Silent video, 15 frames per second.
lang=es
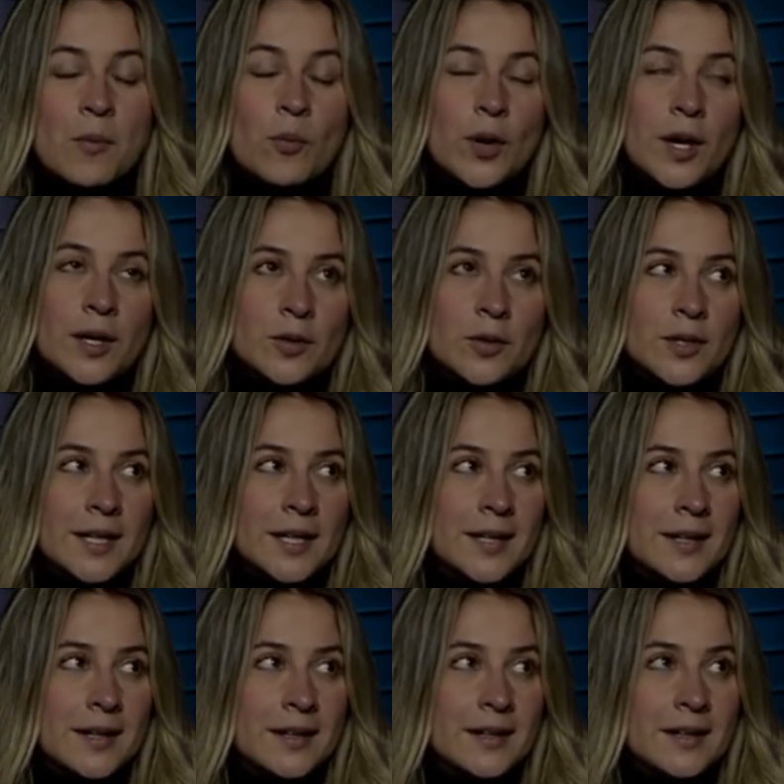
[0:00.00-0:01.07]
Bueno,
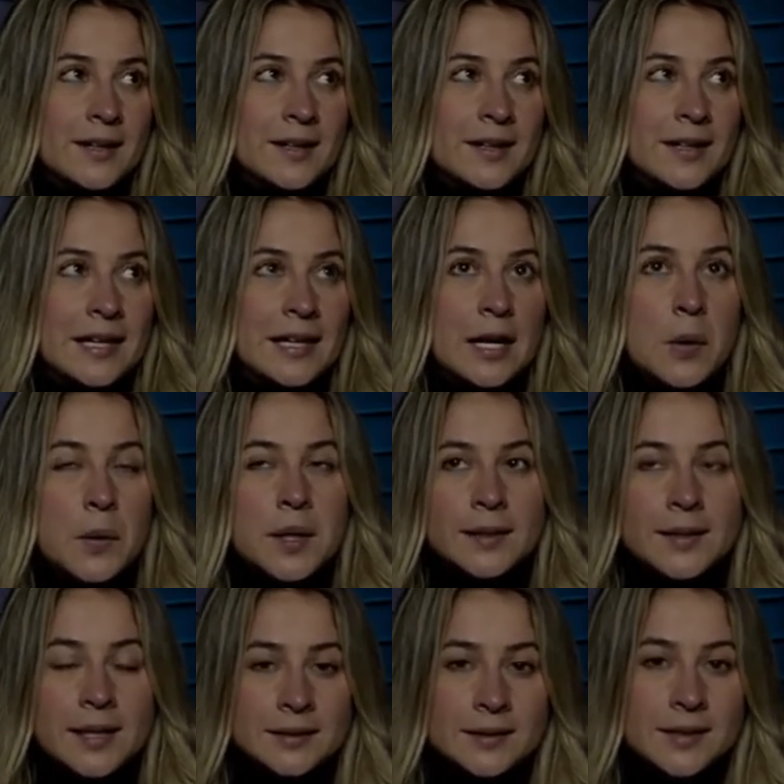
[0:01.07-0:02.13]
eh, la
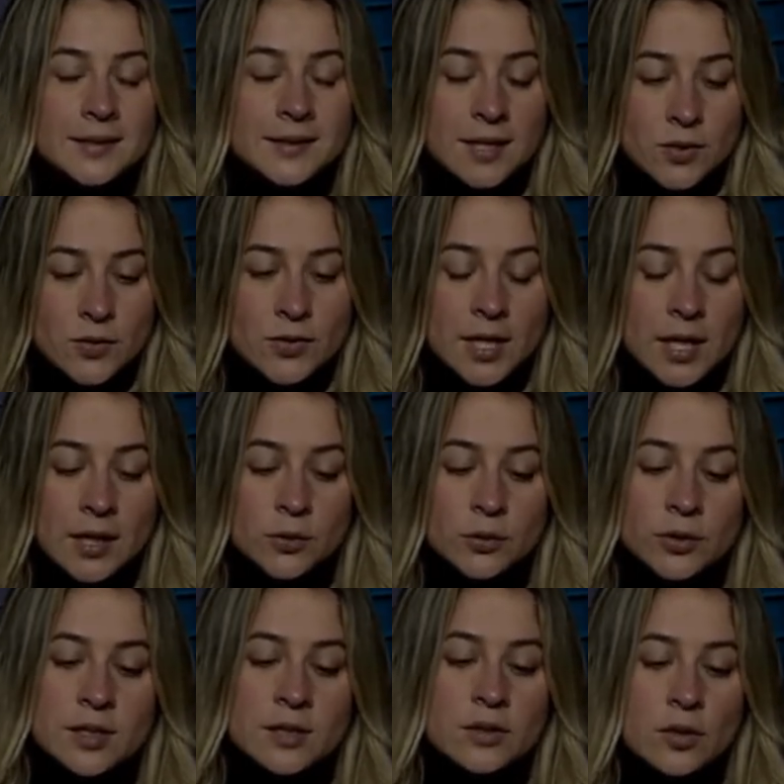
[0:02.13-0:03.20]
verdad es que yo llegué a la
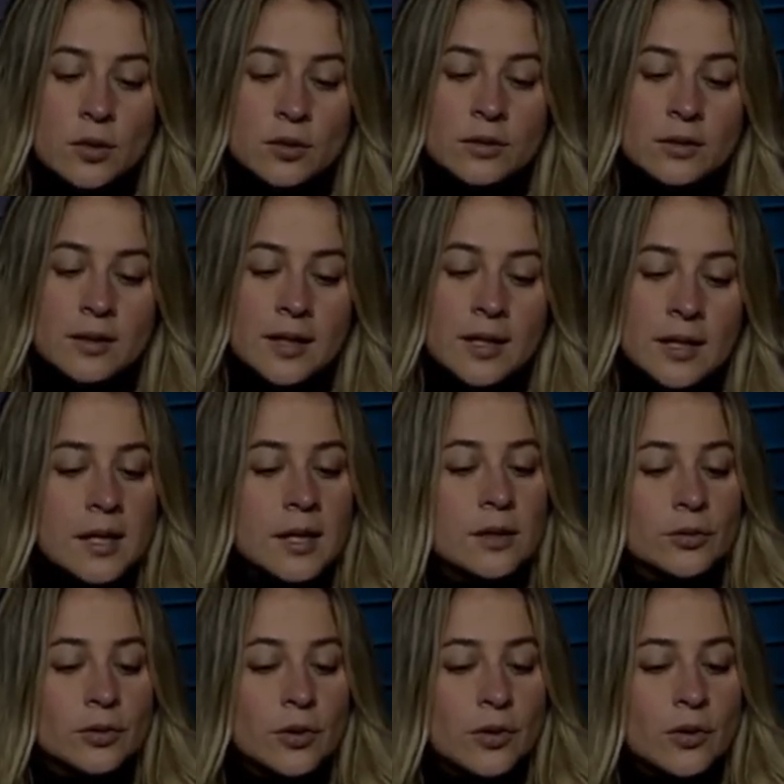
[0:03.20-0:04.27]
nutrición
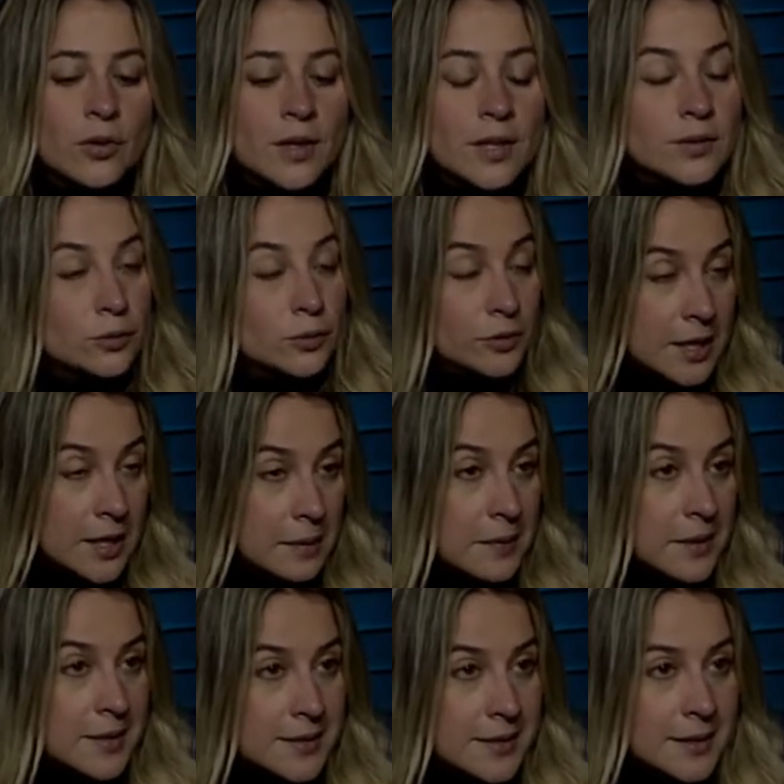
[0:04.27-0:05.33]
queriendo estudiar
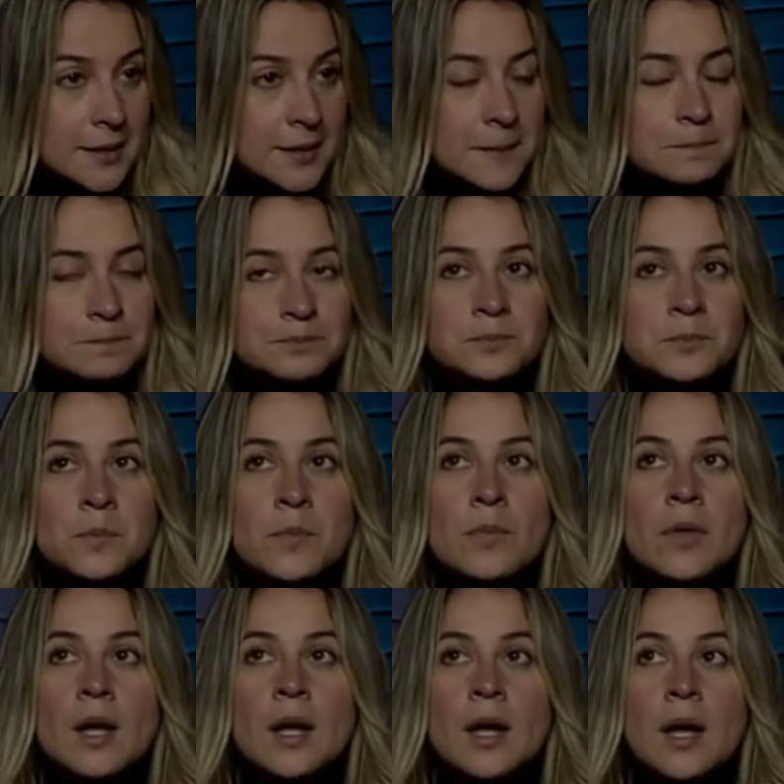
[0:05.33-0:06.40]
medicina,
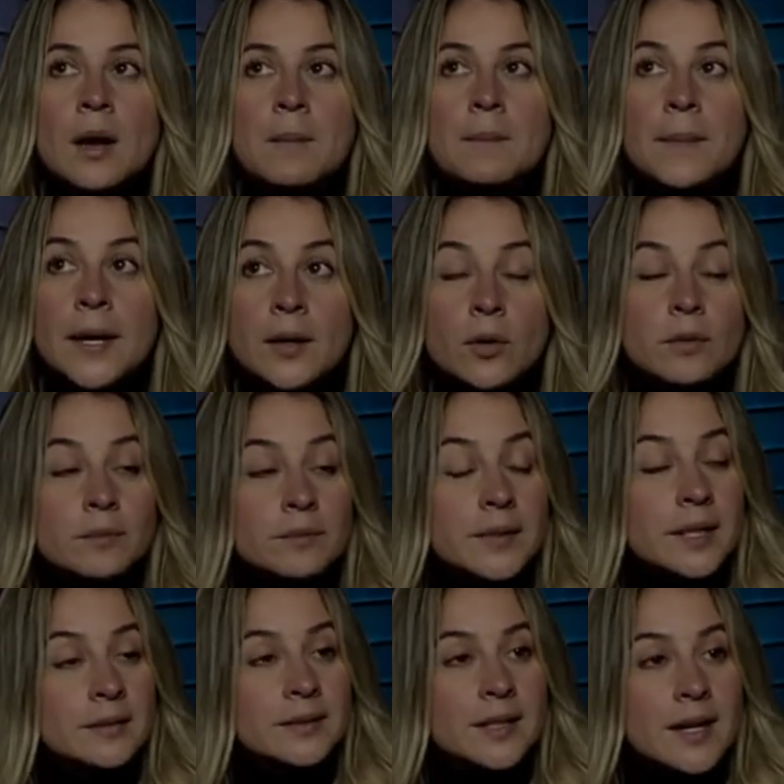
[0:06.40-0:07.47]
pero
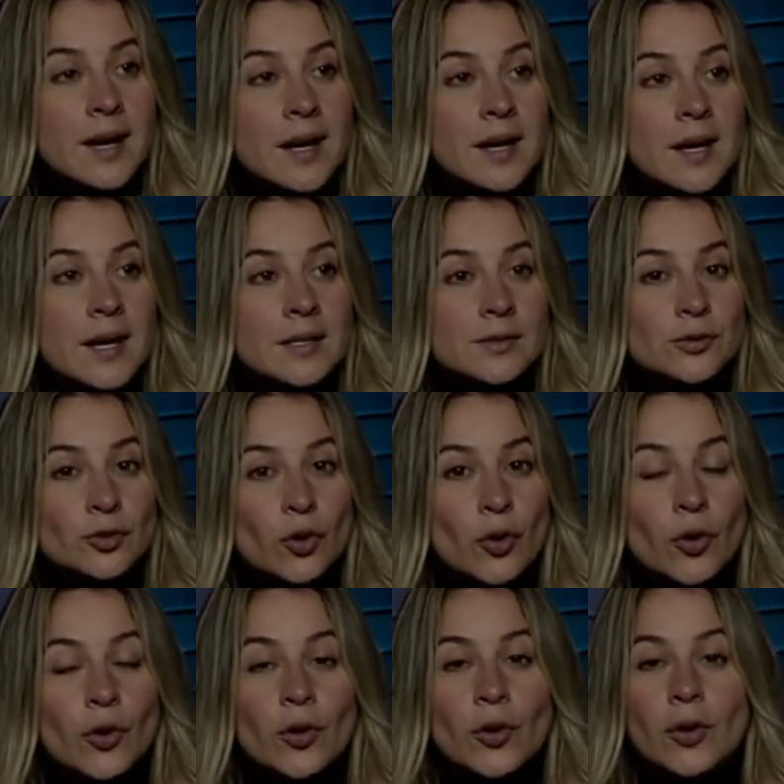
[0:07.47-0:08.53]
mientras
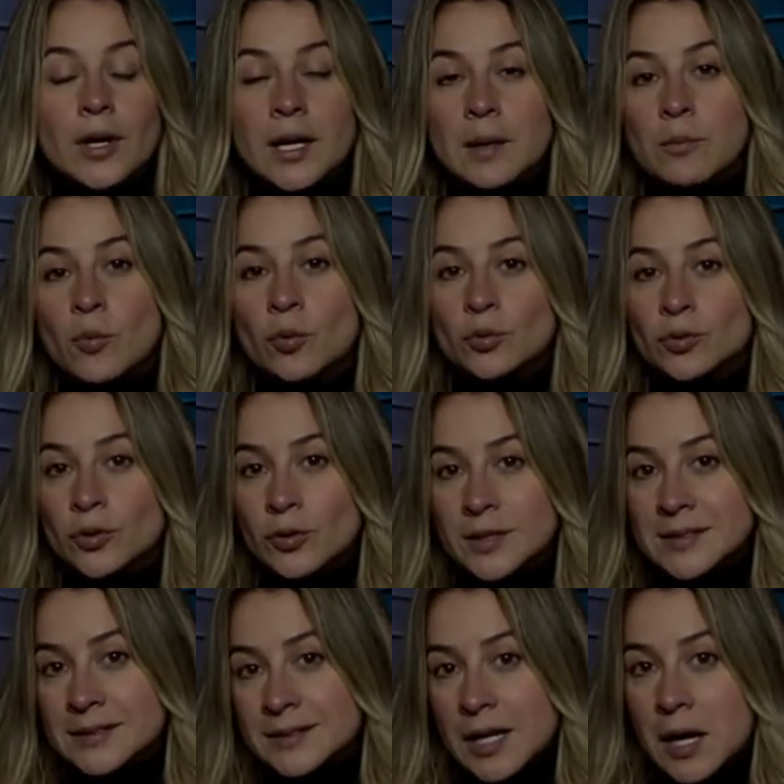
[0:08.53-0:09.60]
todo el mundo
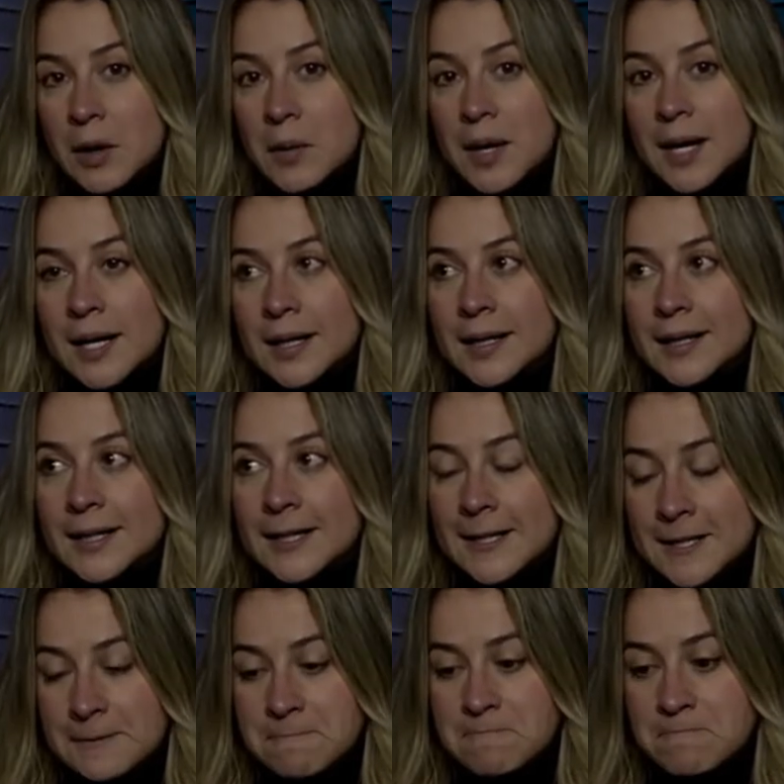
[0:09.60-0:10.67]
estaba
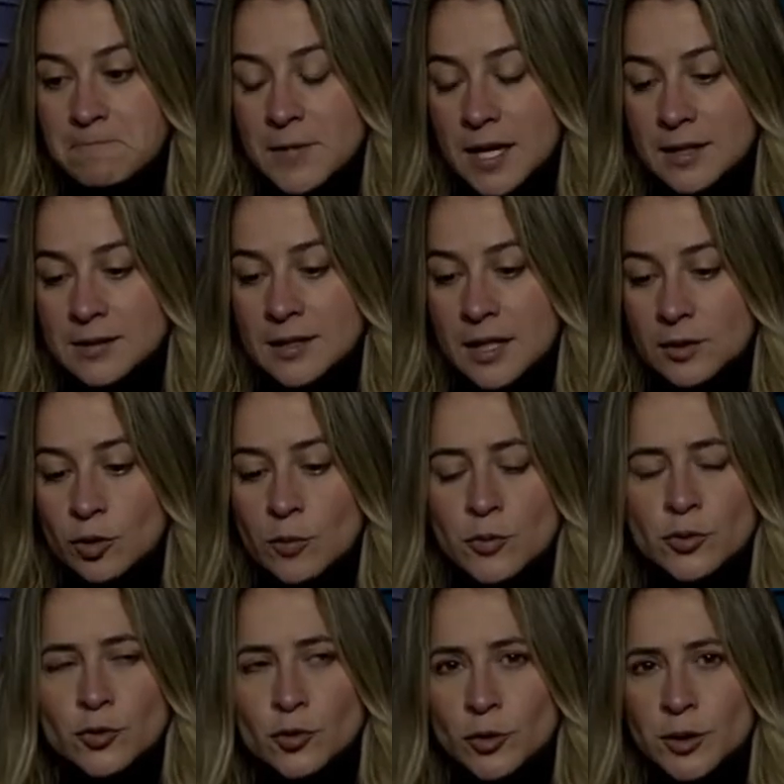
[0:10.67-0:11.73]
em, haciendo
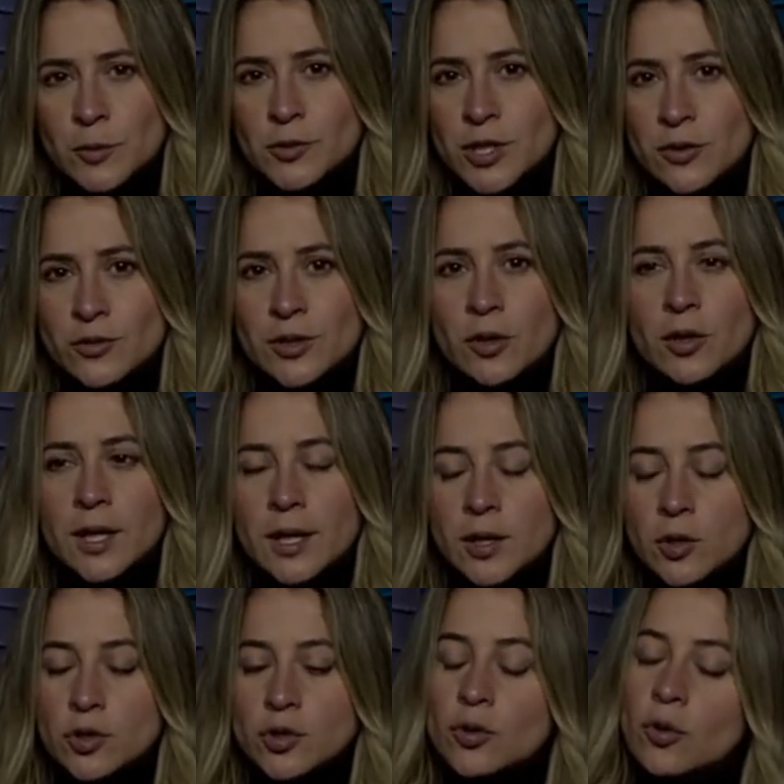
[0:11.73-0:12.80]
como sus últimos años de
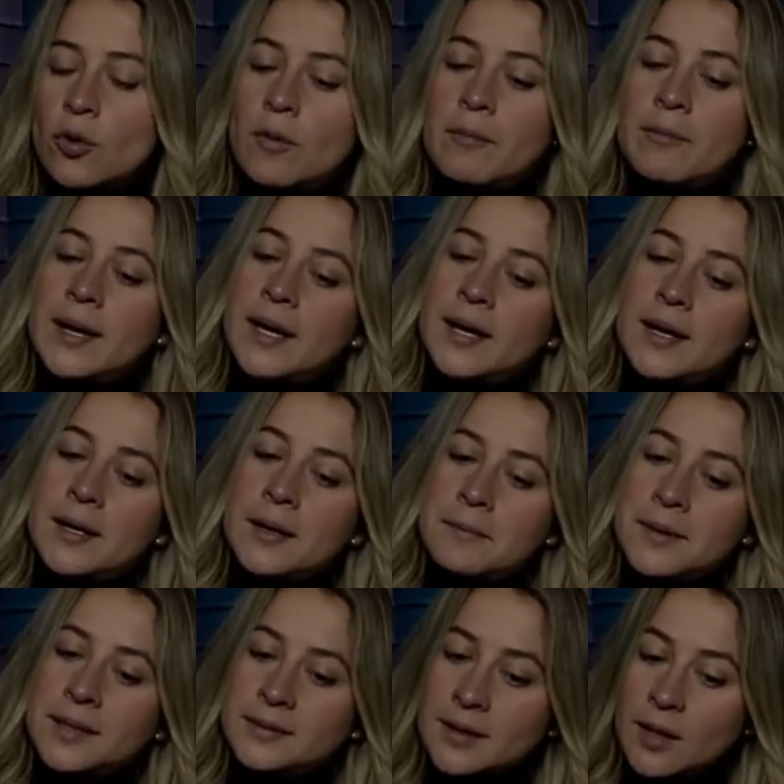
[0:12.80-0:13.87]
colegio, yo me
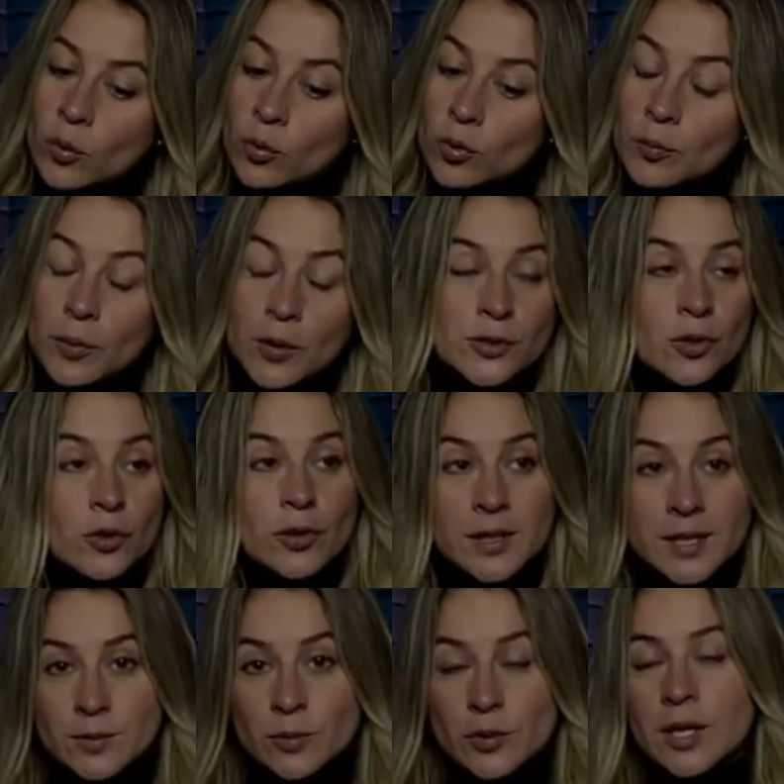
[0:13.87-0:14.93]
metí a un grupo de
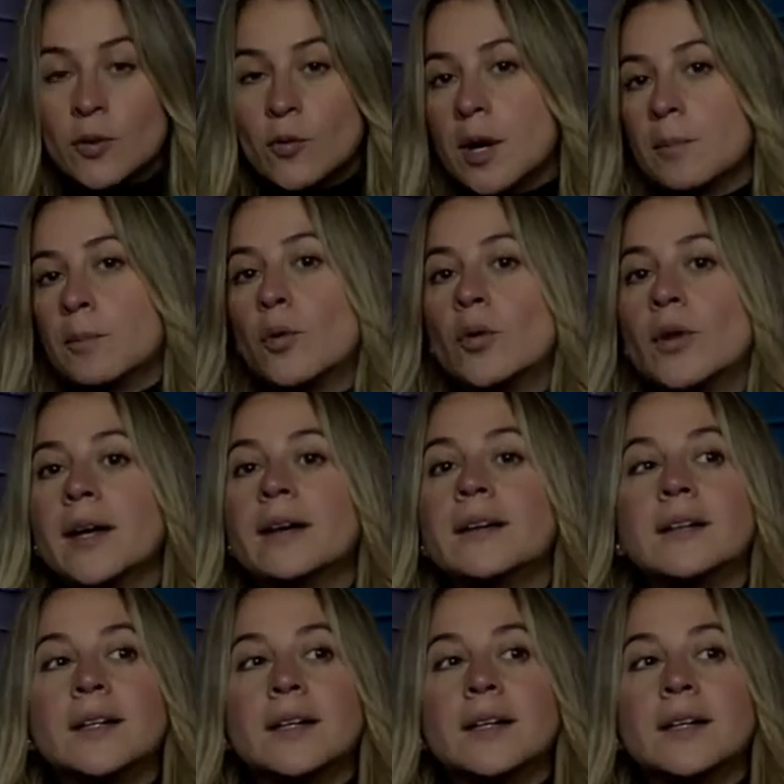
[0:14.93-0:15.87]
socorrismo en el cual pude